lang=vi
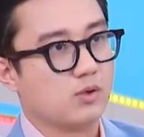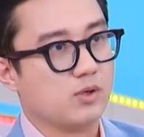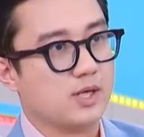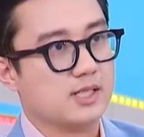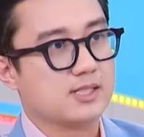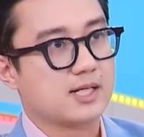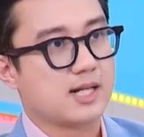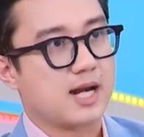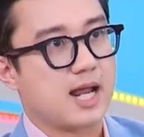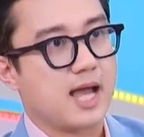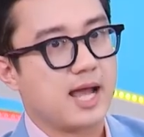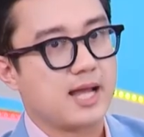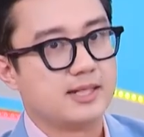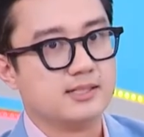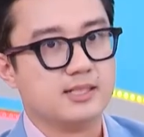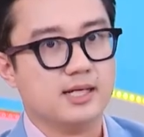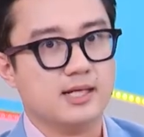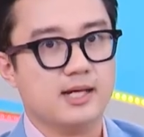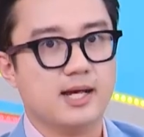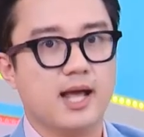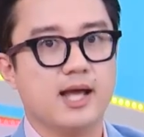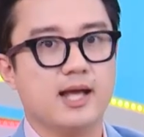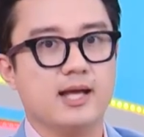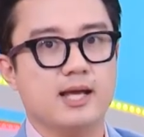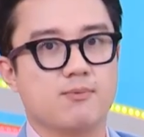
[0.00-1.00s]
nghĩ rằng là hành trình
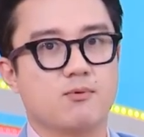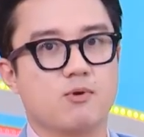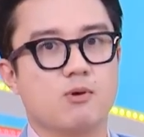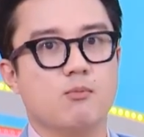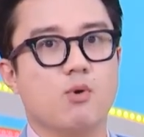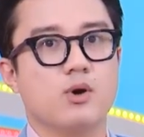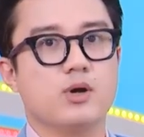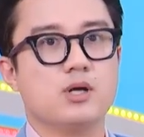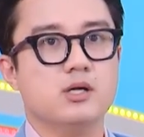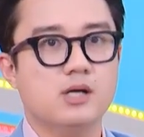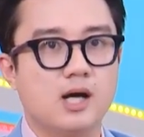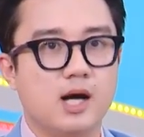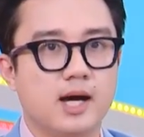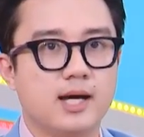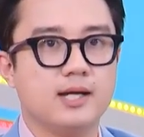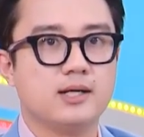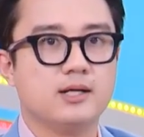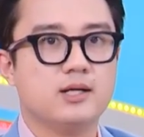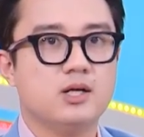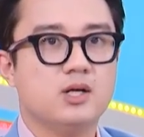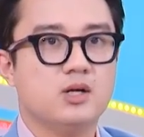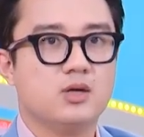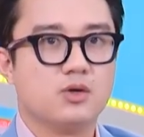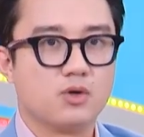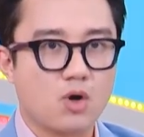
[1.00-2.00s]
nghề nghiệp của mỗi người ấy,
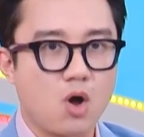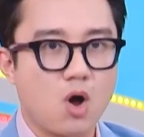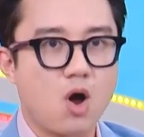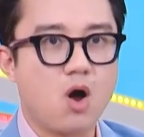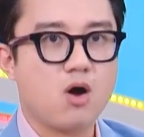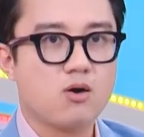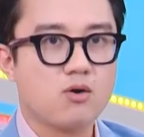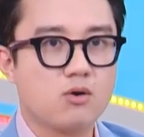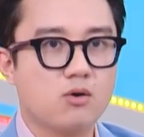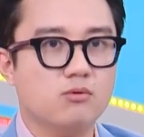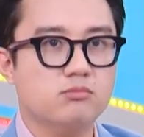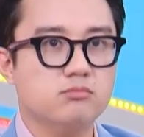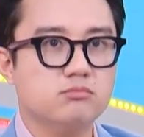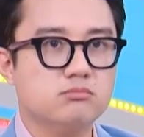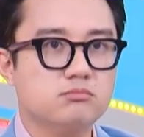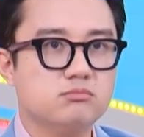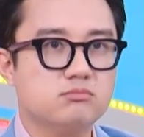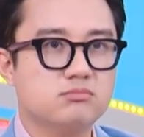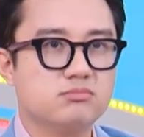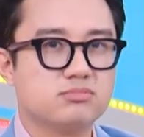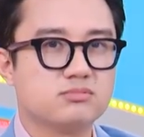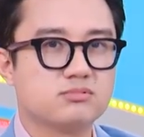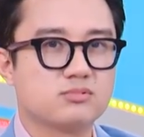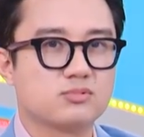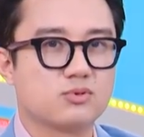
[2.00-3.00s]
nó
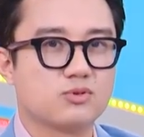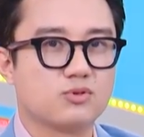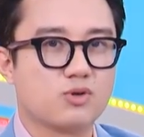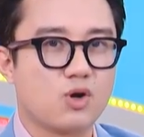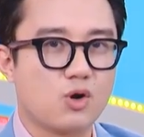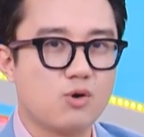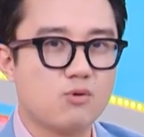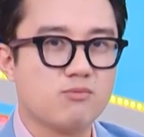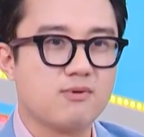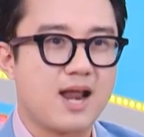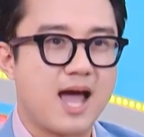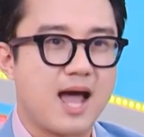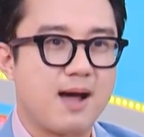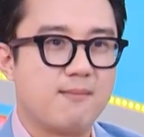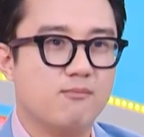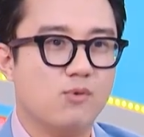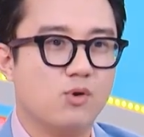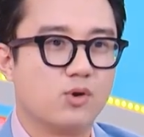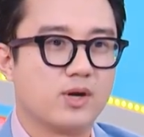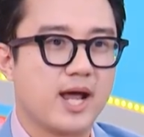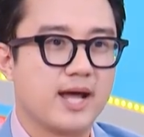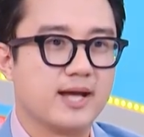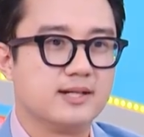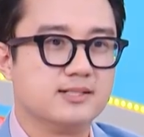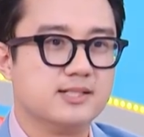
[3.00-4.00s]
cũng nó cũng là
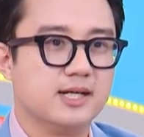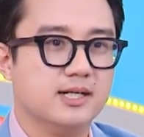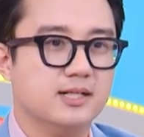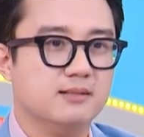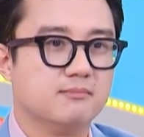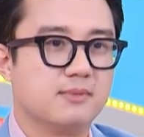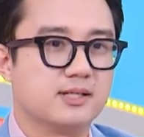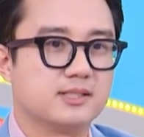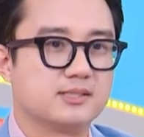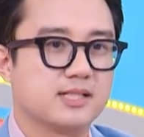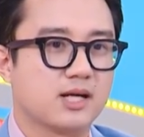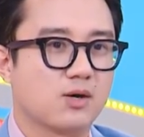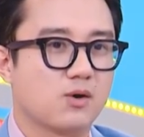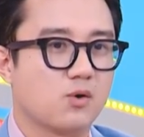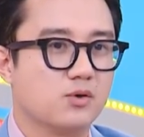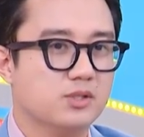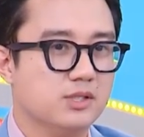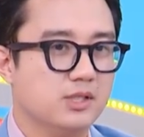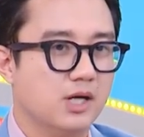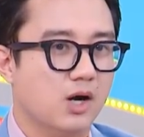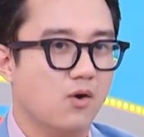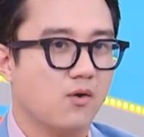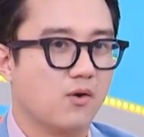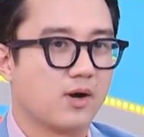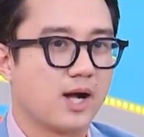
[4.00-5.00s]
một hành trình mà sẽ có
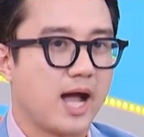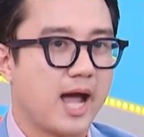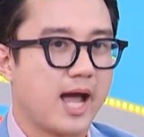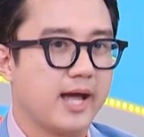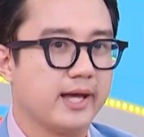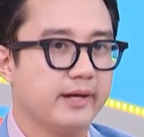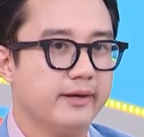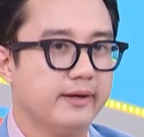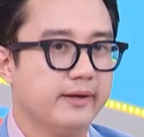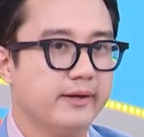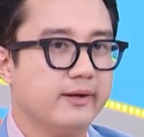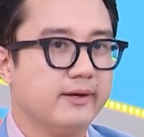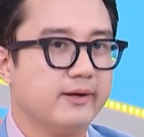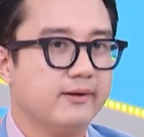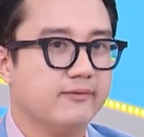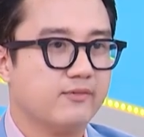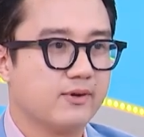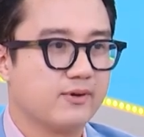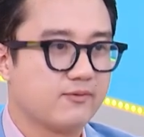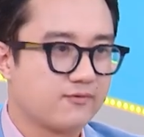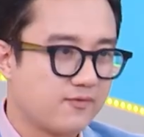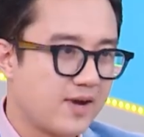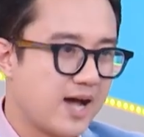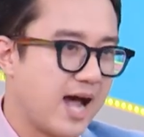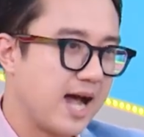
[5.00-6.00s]
nhiều cái vất
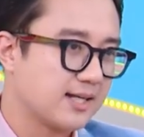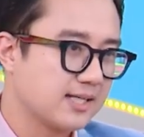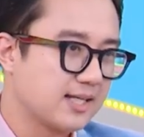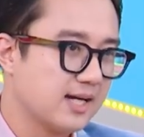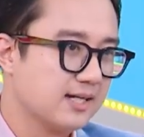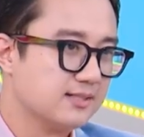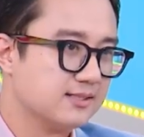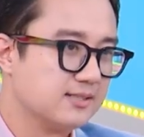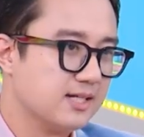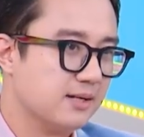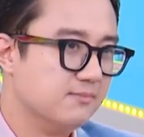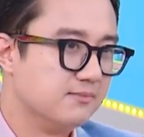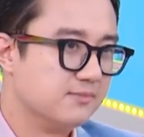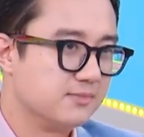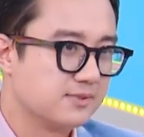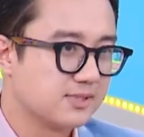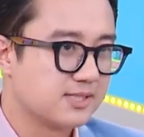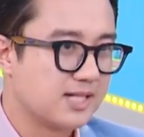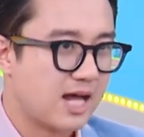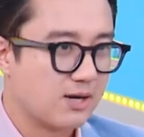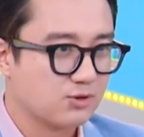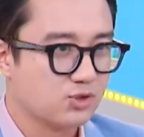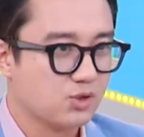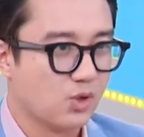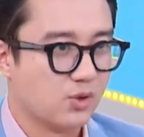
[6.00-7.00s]
vả, thăng trầm,
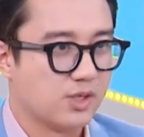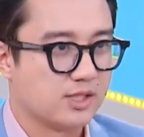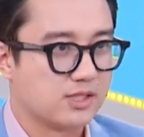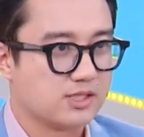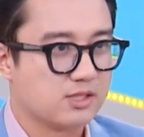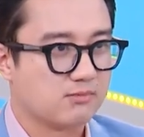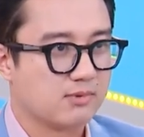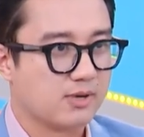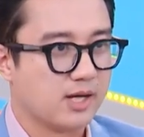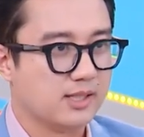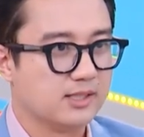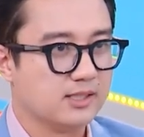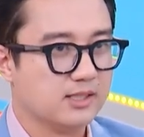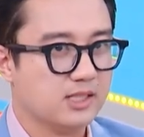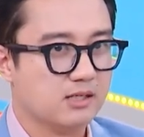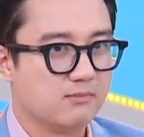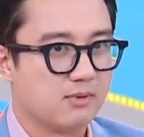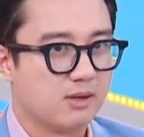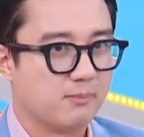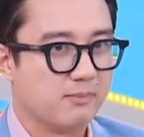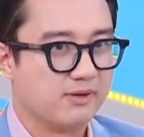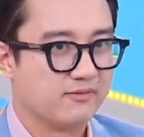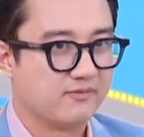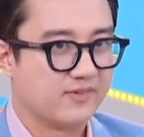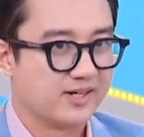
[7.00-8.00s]
xáo trộn ở trong đấy, nhưng mà
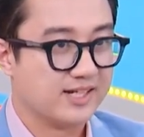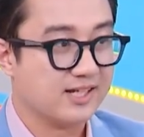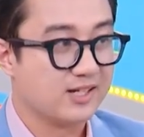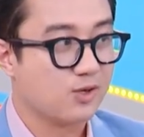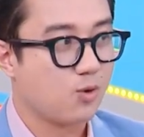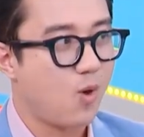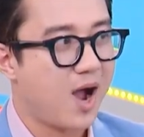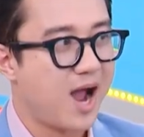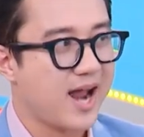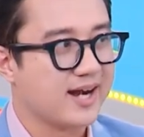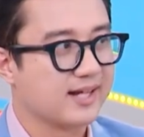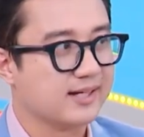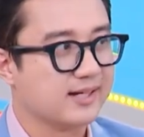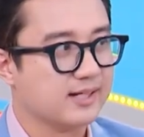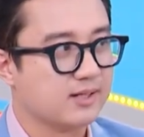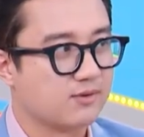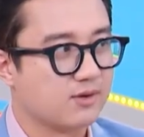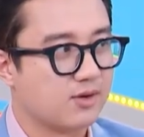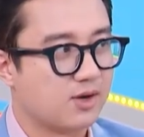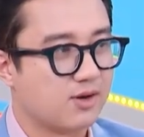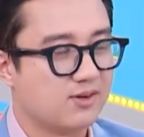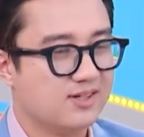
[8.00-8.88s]
mình phải đi qua những cái điều đó,